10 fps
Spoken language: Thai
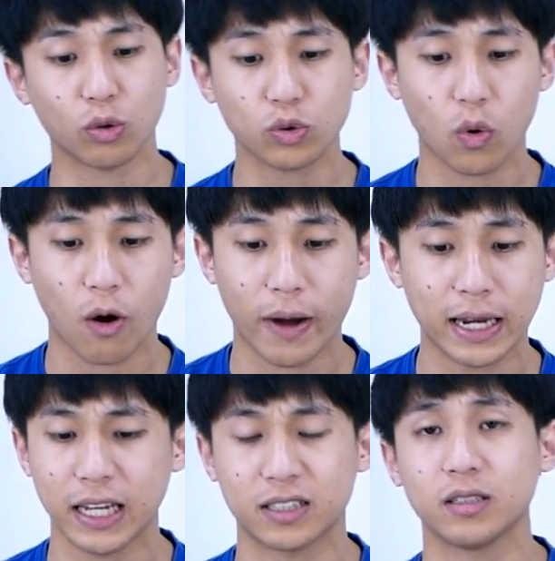2ตัวไว
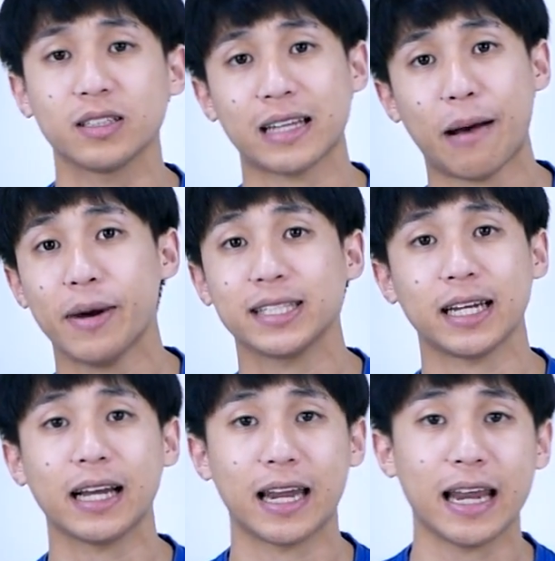เลสถึงจะสามารถ
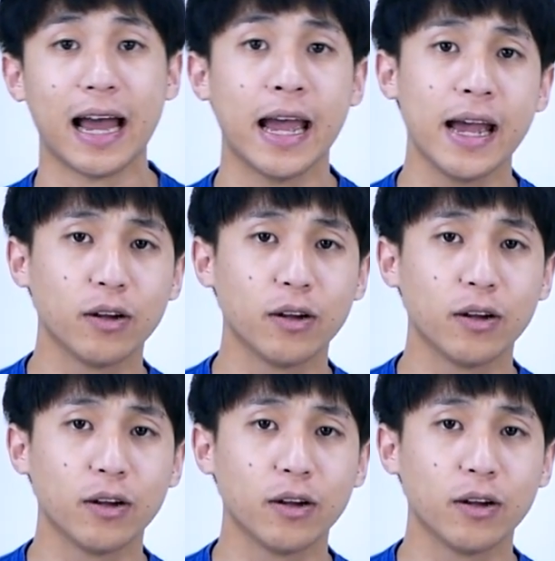ใช้งานได้